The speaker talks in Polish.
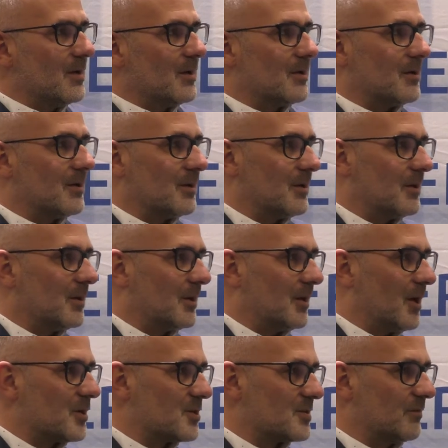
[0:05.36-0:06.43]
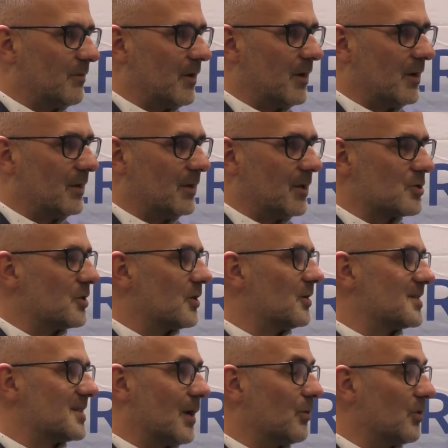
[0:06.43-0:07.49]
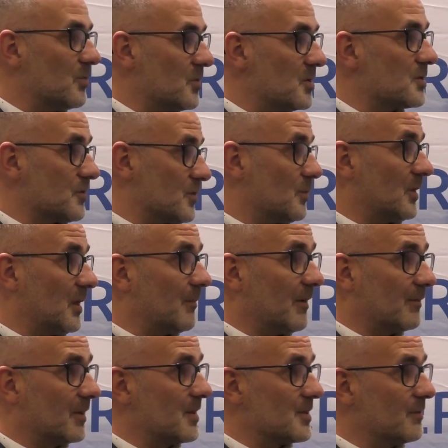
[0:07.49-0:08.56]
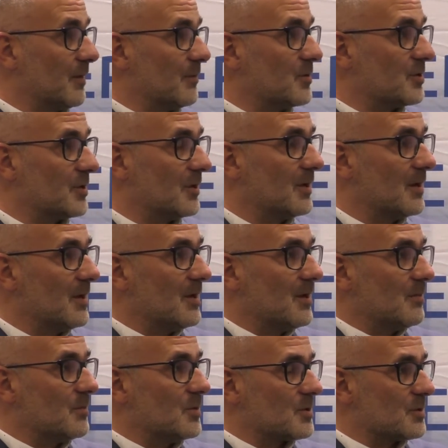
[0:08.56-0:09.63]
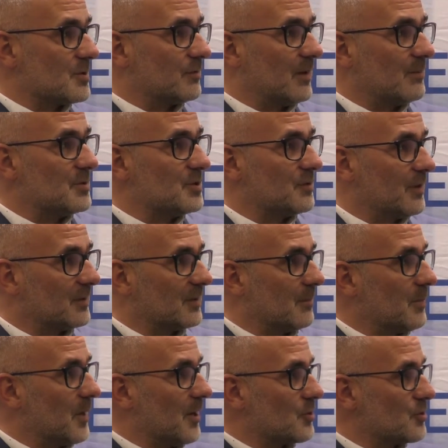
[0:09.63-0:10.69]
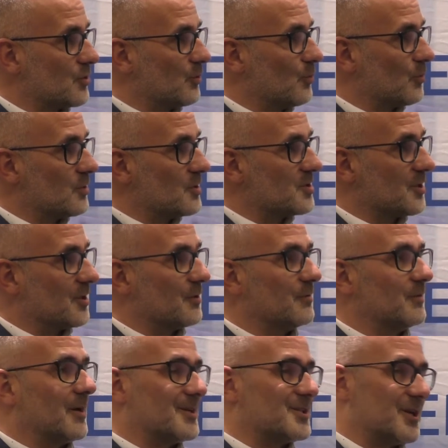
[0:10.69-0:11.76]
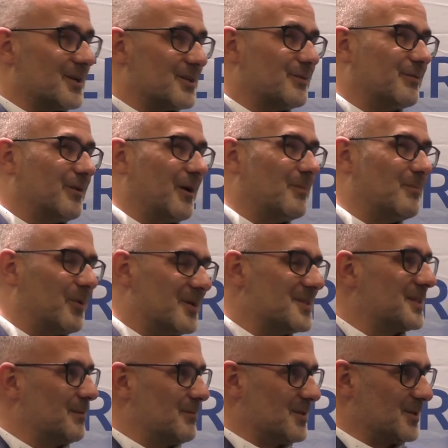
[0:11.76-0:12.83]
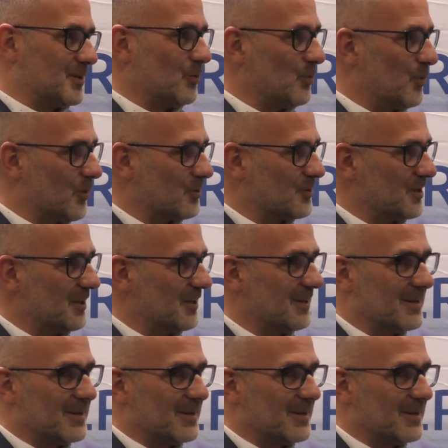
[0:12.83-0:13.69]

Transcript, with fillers: E, nazwa naszych całych mistrzostw, bo naprawdę nazywamy się Mistrzostwami Świata Branży Górniczej w narciarstwie alpejskim i snowboardzie.